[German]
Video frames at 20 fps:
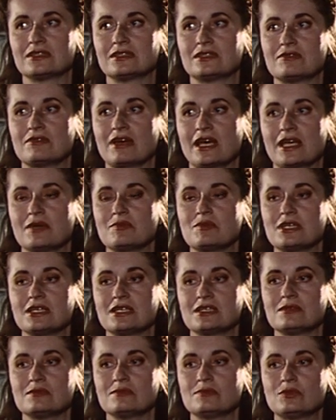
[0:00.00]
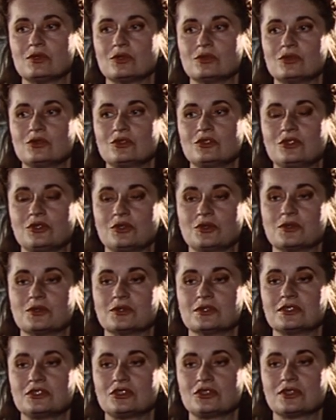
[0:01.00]
der weiblichen
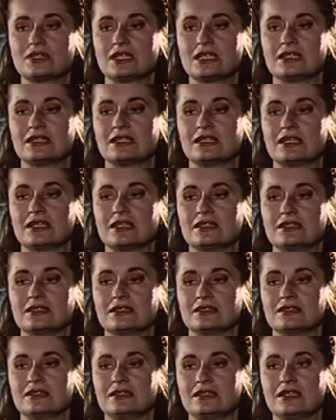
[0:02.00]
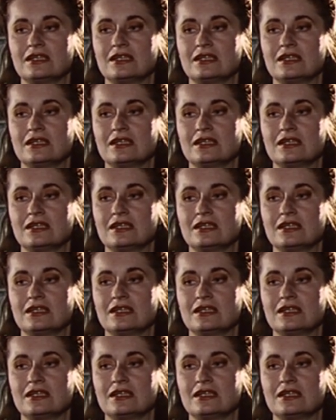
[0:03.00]
Produktion schon eine, eine,